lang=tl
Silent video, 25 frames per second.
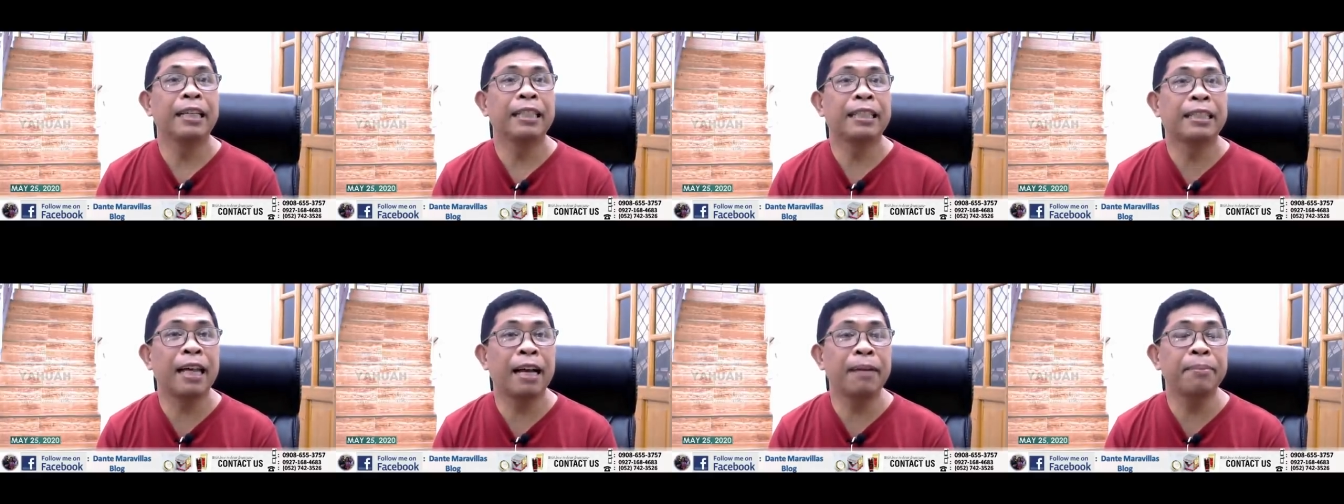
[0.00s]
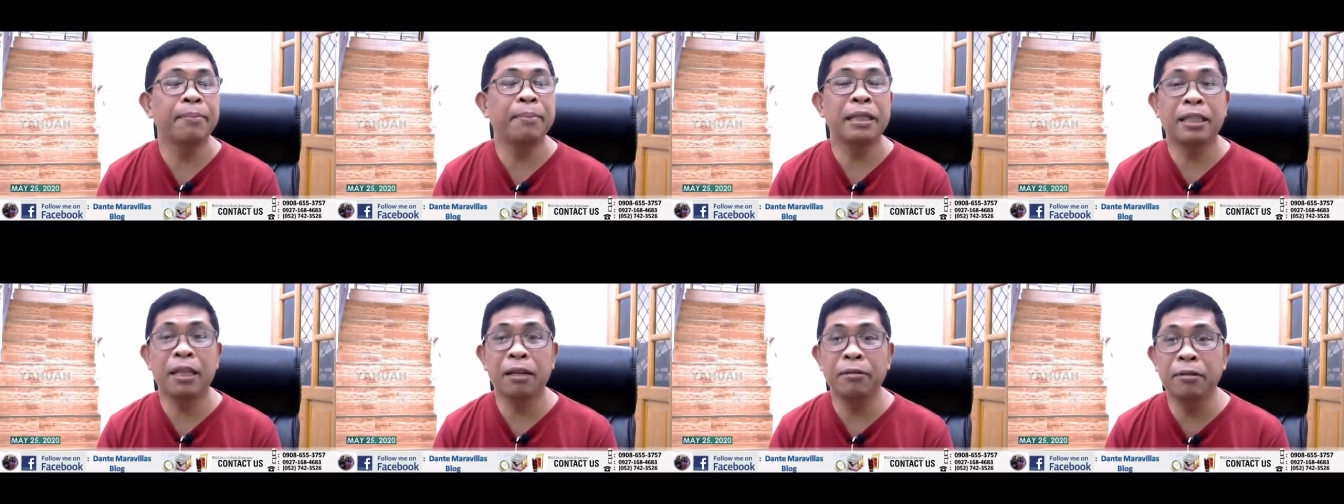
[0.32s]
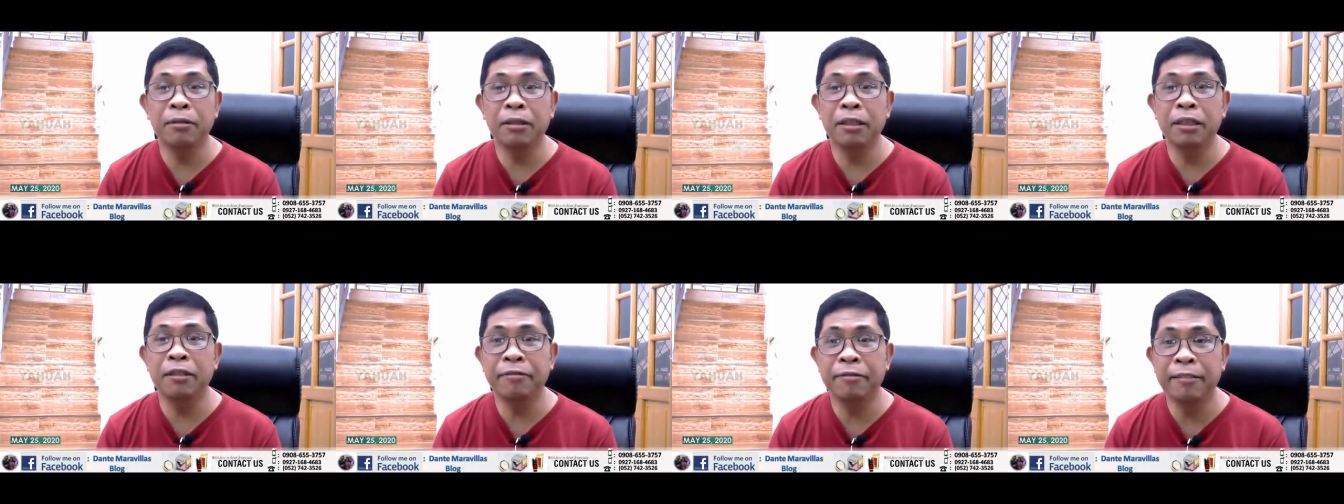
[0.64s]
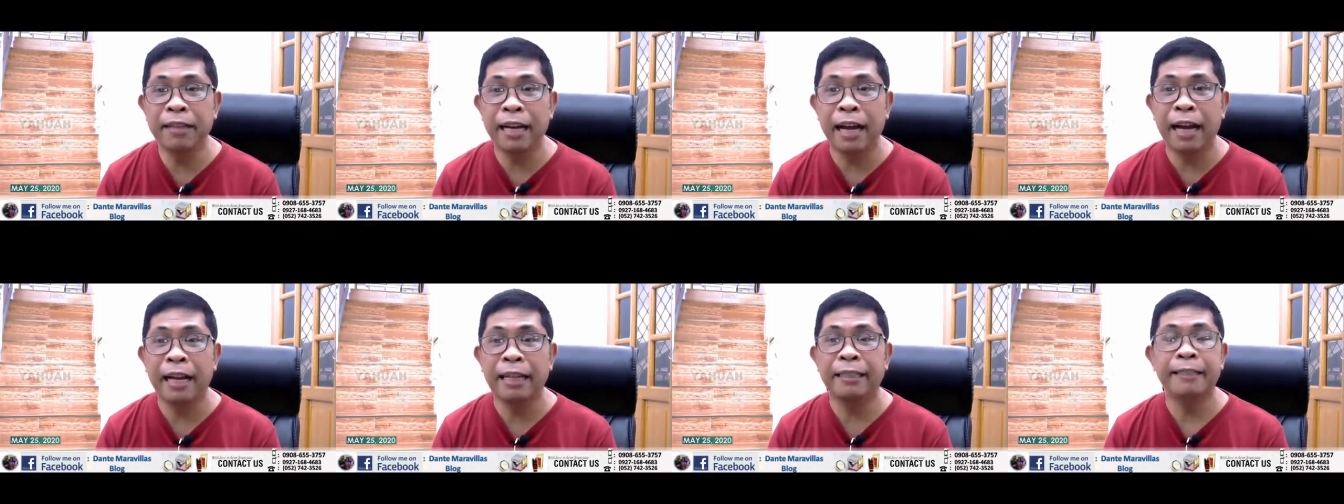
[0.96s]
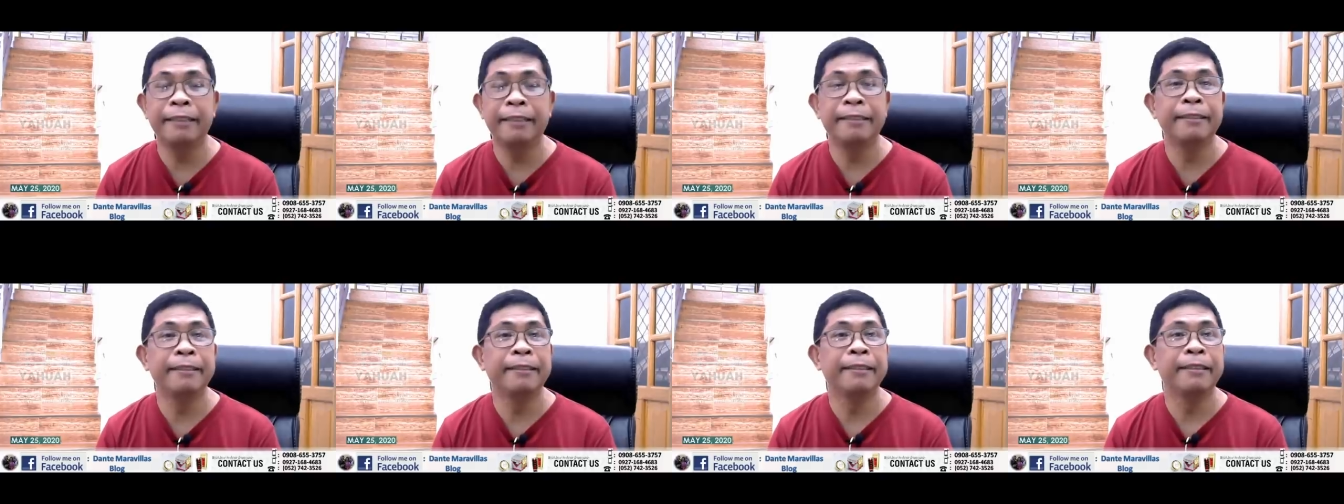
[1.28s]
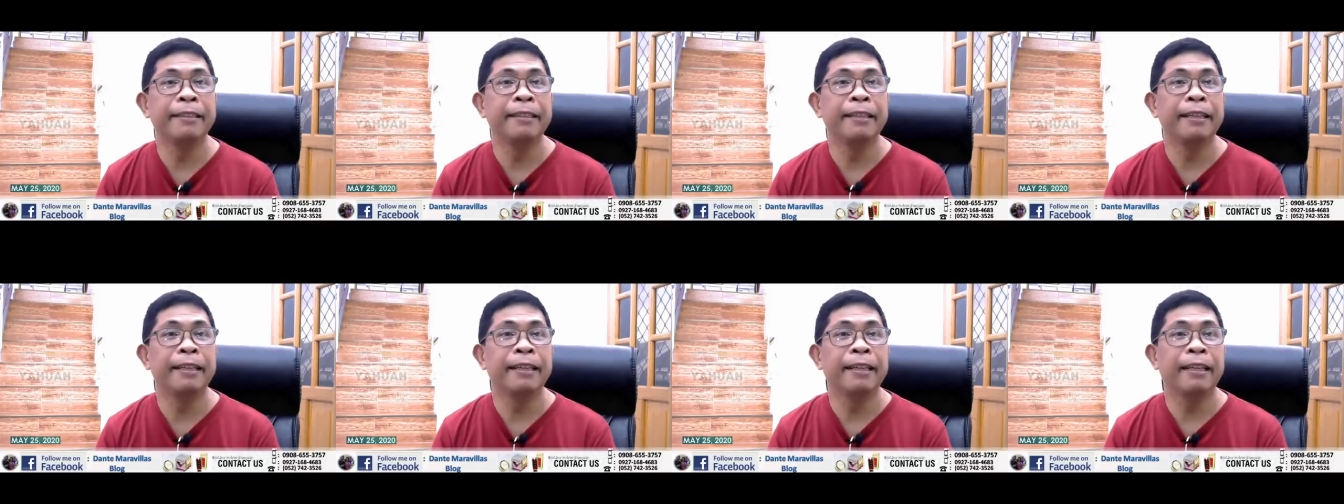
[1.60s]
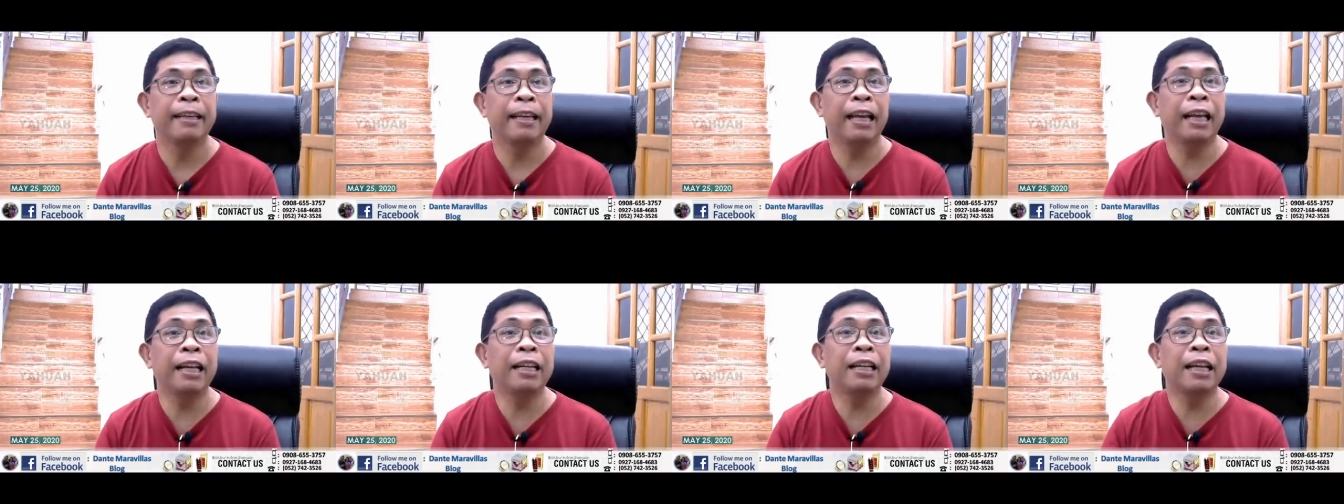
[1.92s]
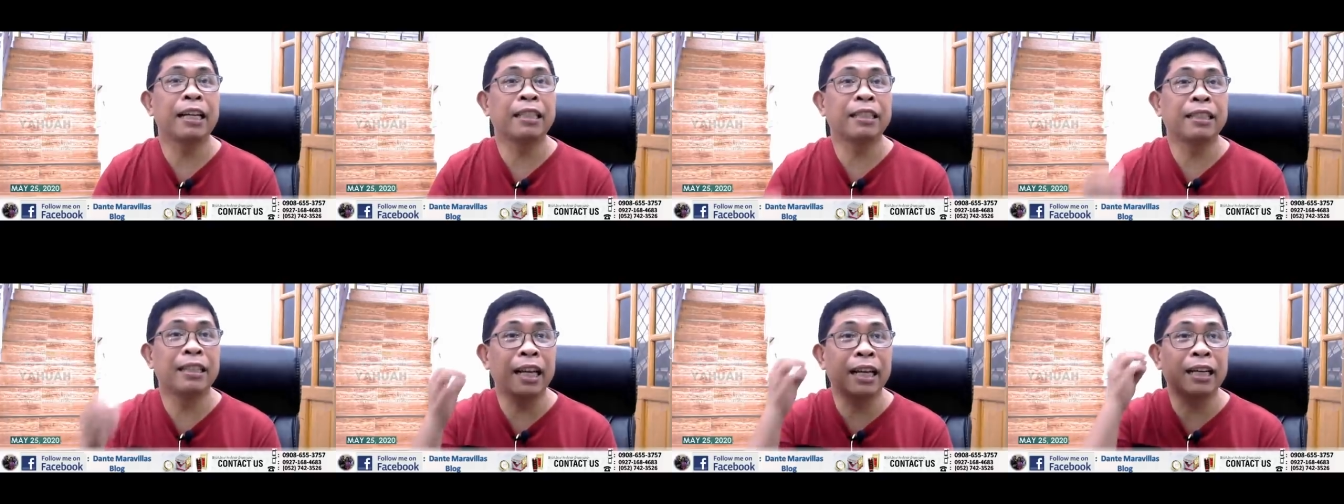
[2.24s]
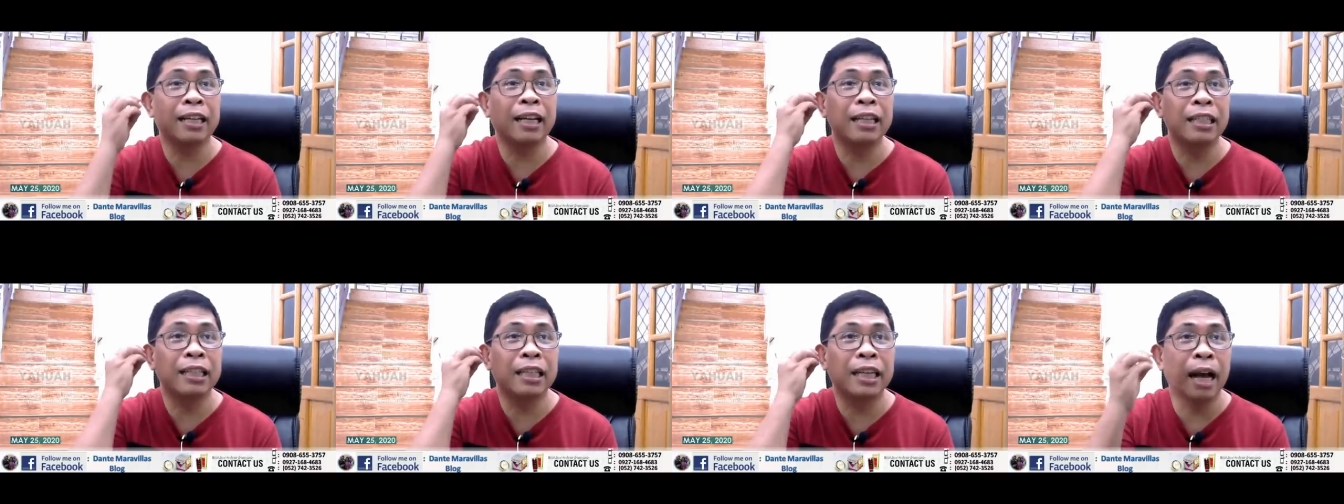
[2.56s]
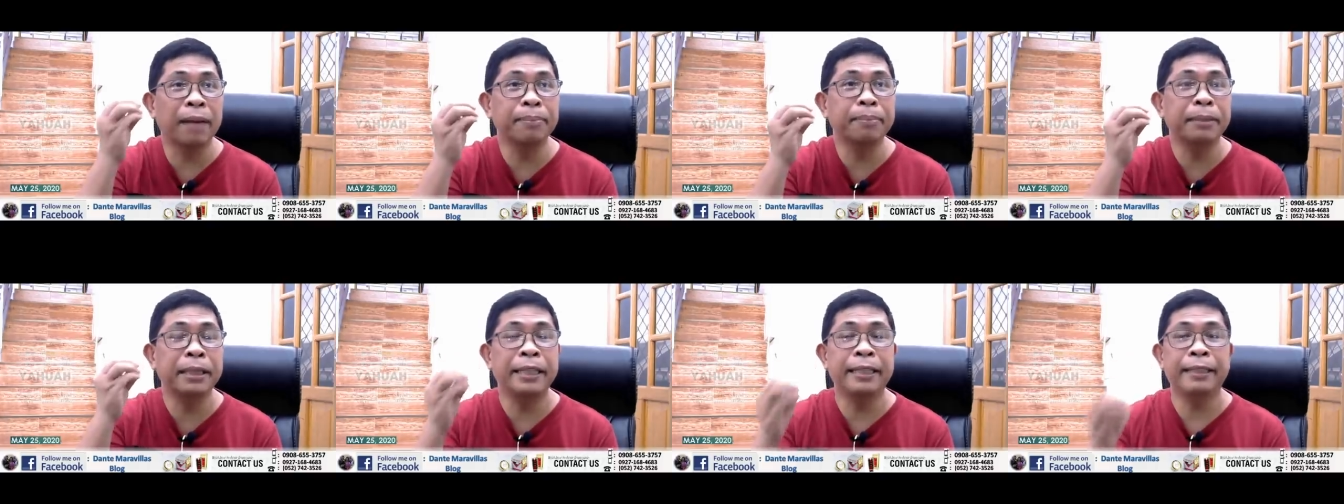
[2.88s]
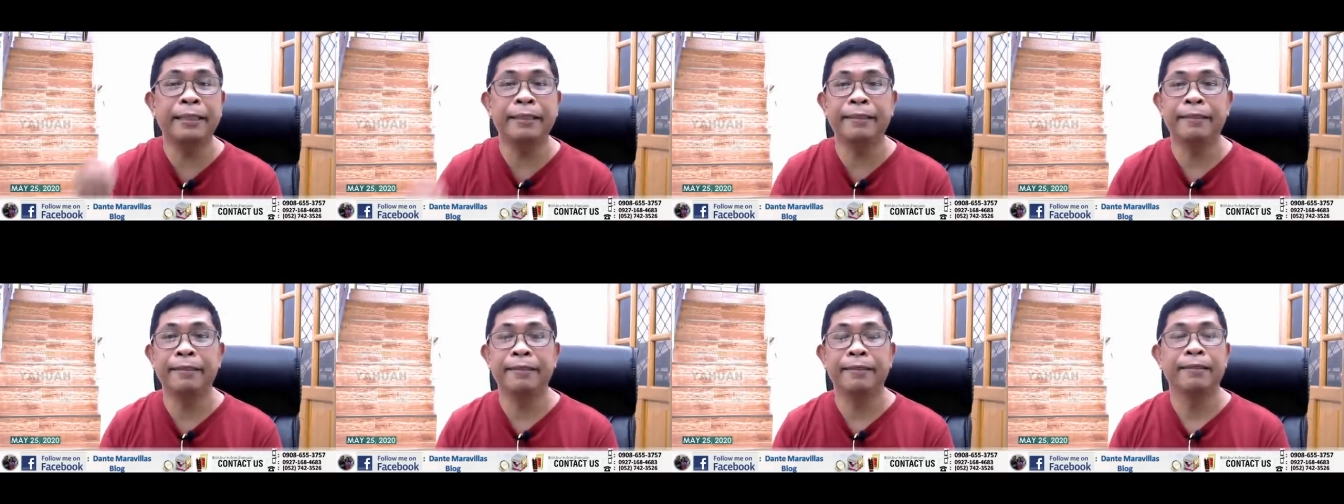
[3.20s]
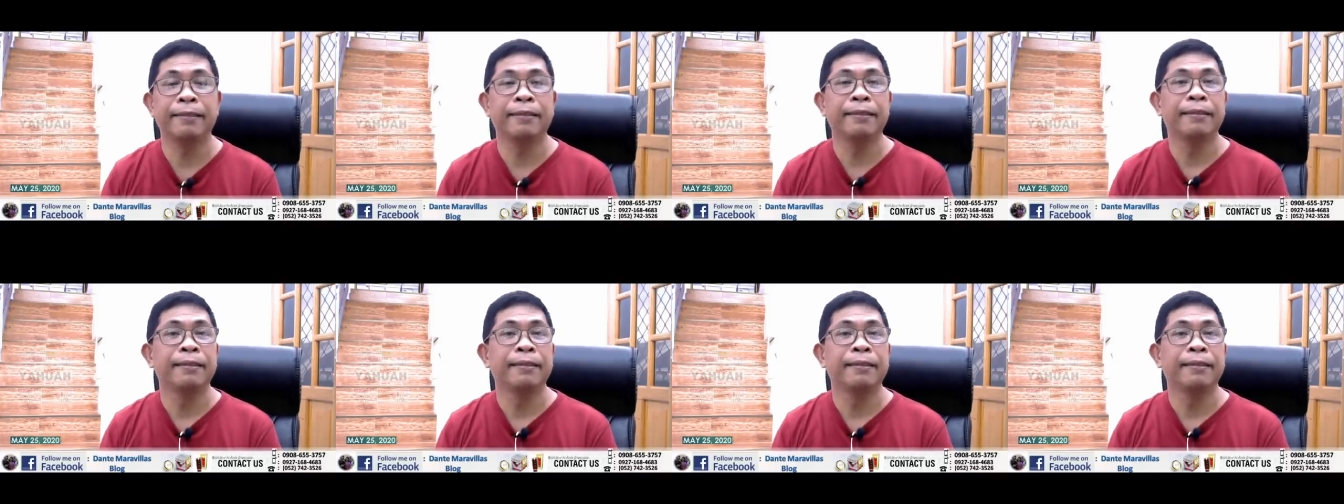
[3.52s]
Ang sabi sa Word of God, in the second coming,